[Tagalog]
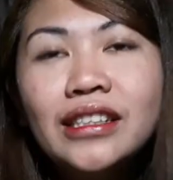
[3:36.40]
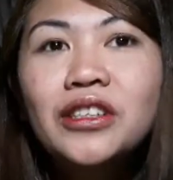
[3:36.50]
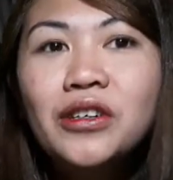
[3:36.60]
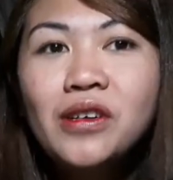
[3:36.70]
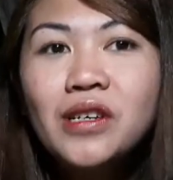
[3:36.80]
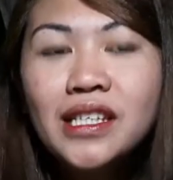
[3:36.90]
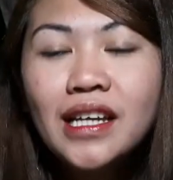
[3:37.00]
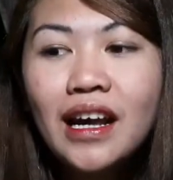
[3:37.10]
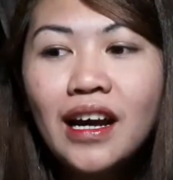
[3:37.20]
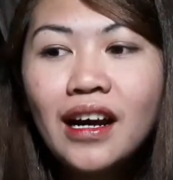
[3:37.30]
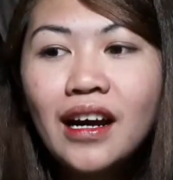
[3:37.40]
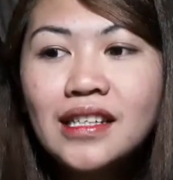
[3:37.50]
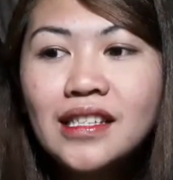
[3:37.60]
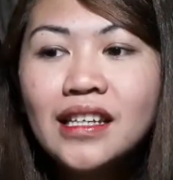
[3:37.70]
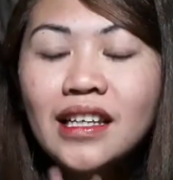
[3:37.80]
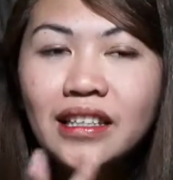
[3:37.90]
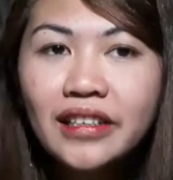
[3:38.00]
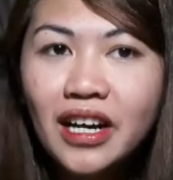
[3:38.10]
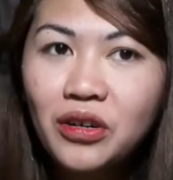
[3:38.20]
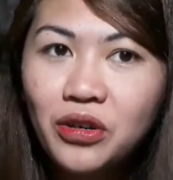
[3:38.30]
nang tinanong ko sila,
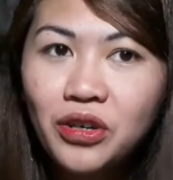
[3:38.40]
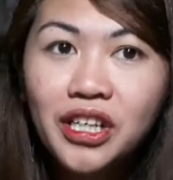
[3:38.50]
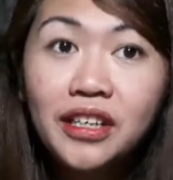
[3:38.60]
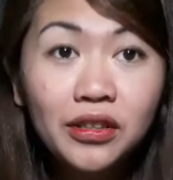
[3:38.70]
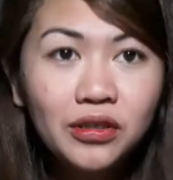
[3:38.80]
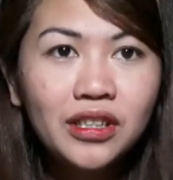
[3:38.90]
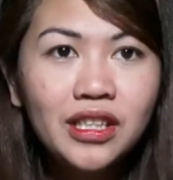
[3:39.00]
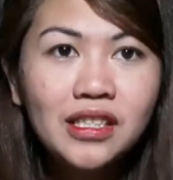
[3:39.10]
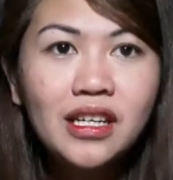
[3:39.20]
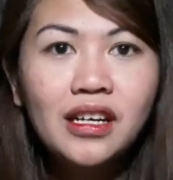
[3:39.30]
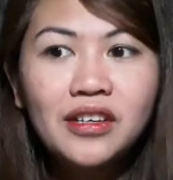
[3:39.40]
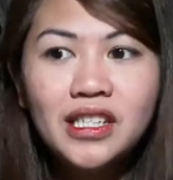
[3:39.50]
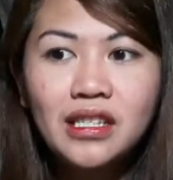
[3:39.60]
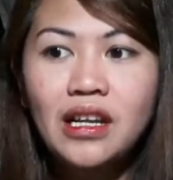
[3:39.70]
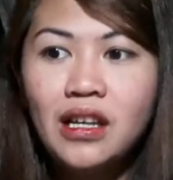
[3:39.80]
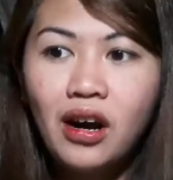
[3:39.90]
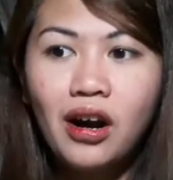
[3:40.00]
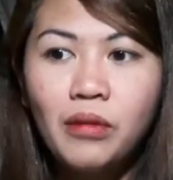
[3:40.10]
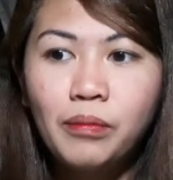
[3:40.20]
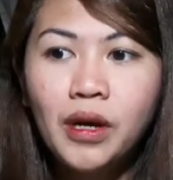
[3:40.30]
kasi na-track ko na nandun na sa
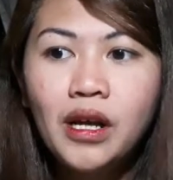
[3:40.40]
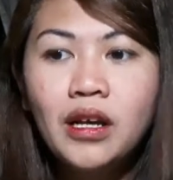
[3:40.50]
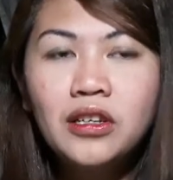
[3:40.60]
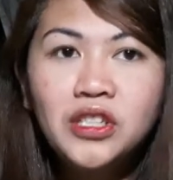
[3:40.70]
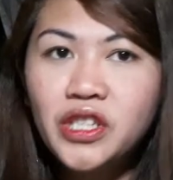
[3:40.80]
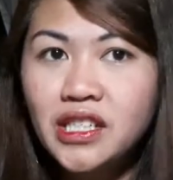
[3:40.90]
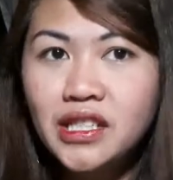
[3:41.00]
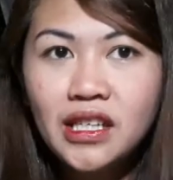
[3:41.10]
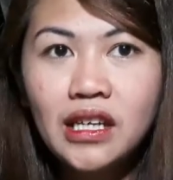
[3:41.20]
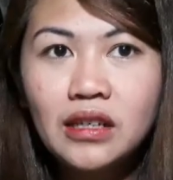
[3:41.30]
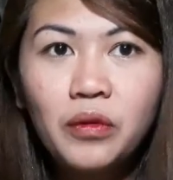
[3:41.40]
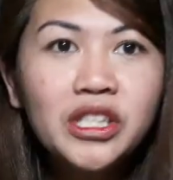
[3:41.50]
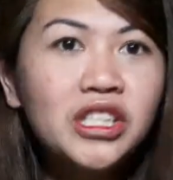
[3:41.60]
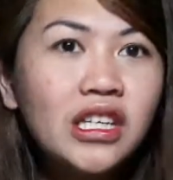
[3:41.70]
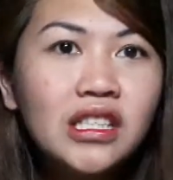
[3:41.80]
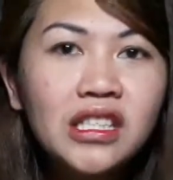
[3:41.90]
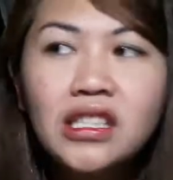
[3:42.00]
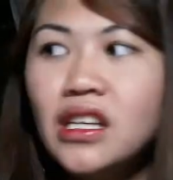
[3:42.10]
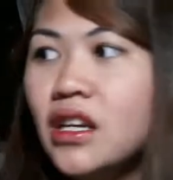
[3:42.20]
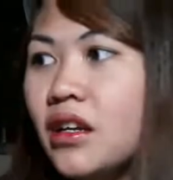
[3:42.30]
Rizal Hub Logistic,
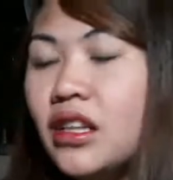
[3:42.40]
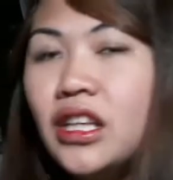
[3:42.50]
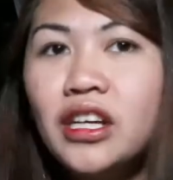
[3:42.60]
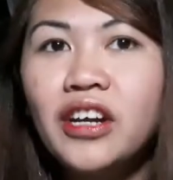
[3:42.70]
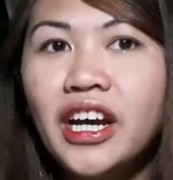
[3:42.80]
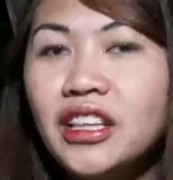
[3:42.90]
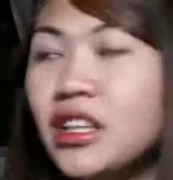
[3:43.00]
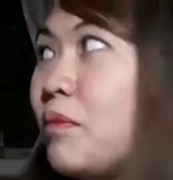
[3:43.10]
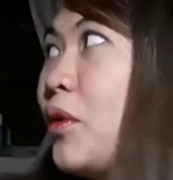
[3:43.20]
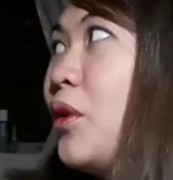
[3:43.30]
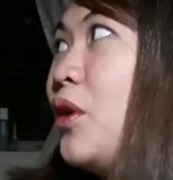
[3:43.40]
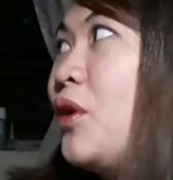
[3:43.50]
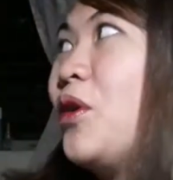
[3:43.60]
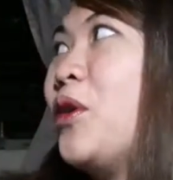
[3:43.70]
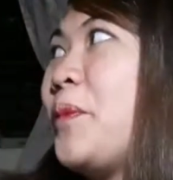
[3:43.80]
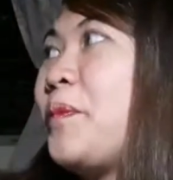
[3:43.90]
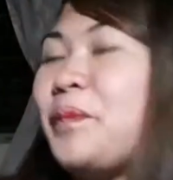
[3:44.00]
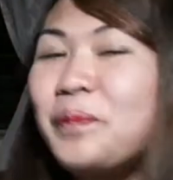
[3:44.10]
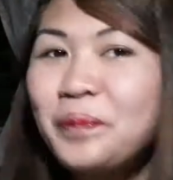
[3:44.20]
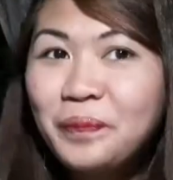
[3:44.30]
which is near
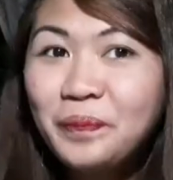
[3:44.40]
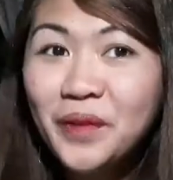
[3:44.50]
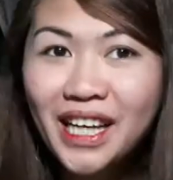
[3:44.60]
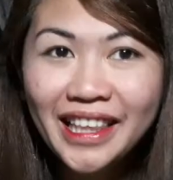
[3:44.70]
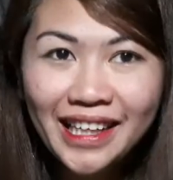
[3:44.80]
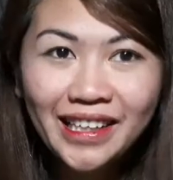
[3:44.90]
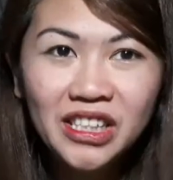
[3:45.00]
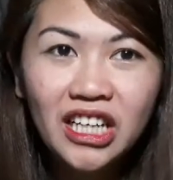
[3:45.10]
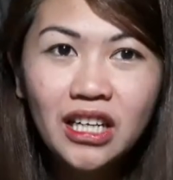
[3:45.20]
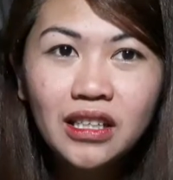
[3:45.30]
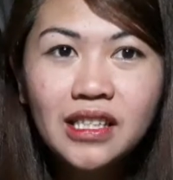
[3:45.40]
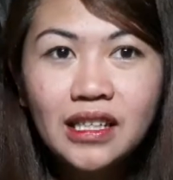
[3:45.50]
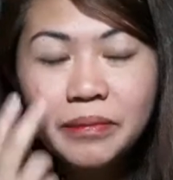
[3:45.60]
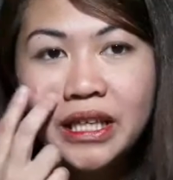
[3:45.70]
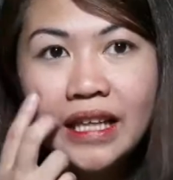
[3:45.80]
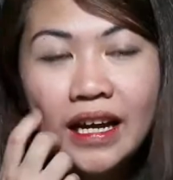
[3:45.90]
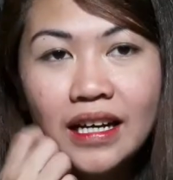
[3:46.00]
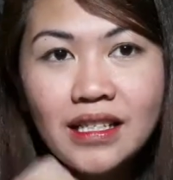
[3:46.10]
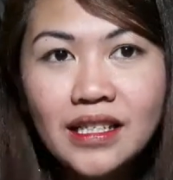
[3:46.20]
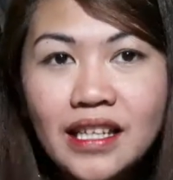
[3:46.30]
Antipolo, Cathedral sa
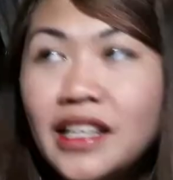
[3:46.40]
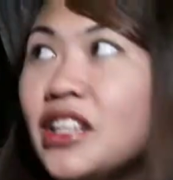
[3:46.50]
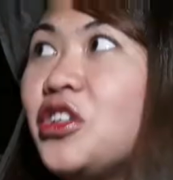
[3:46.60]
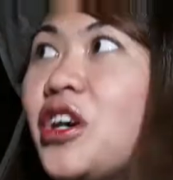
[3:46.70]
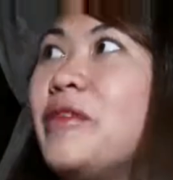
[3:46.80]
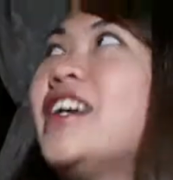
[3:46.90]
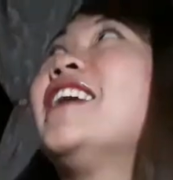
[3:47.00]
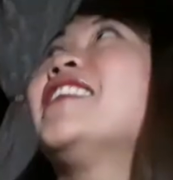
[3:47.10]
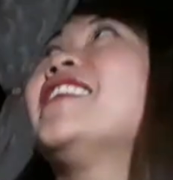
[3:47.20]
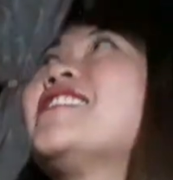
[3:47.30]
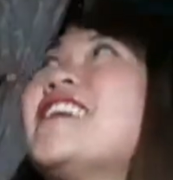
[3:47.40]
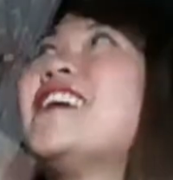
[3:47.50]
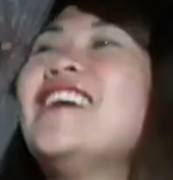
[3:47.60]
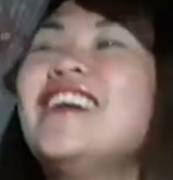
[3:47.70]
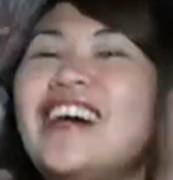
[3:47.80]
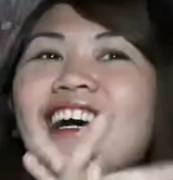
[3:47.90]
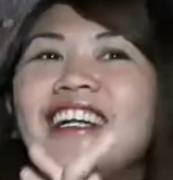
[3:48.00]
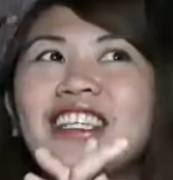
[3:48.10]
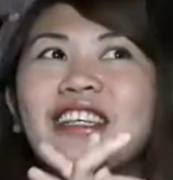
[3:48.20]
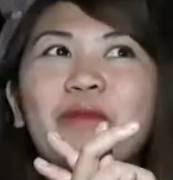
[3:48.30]
may taas. And nandito kami nakatira
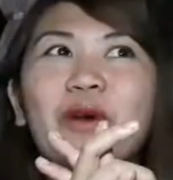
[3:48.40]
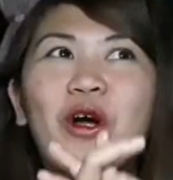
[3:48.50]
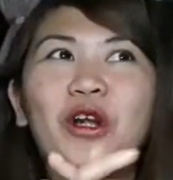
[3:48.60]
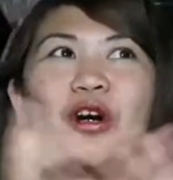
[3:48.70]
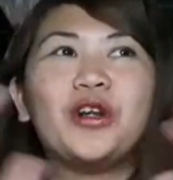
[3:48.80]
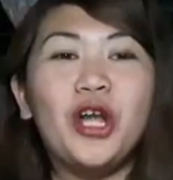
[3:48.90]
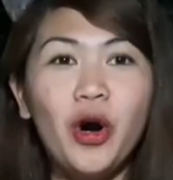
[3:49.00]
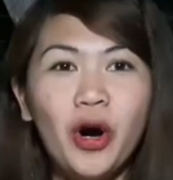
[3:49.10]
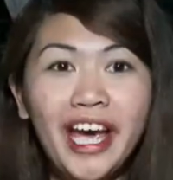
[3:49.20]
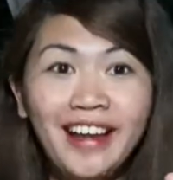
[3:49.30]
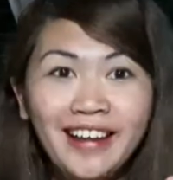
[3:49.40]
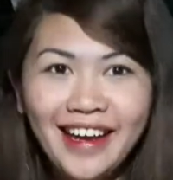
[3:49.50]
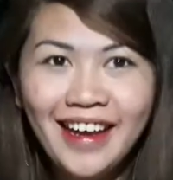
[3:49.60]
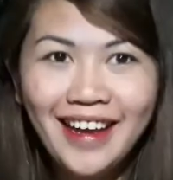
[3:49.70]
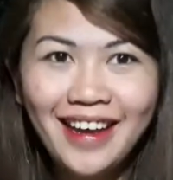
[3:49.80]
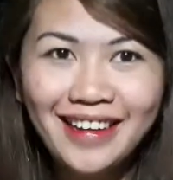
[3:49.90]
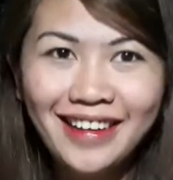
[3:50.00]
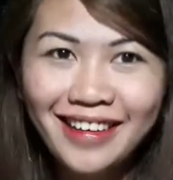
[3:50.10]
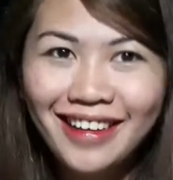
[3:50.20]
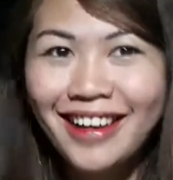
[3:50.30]
sa Antipolo. Low
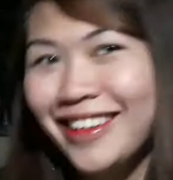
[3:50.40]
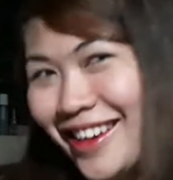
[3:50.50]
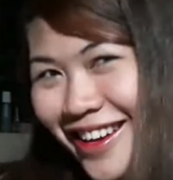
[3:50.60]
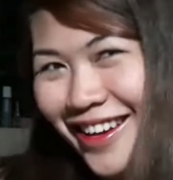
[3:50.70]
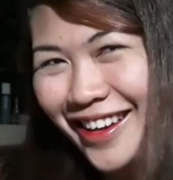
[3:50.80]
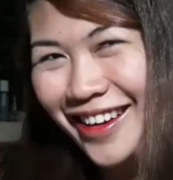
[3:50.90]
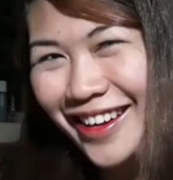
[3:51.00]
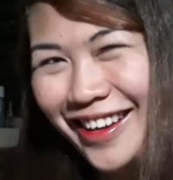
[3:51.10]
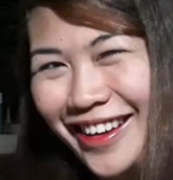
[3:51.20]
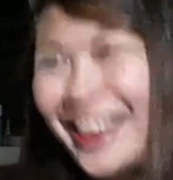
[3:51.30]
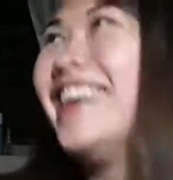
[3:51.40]
LA! LA!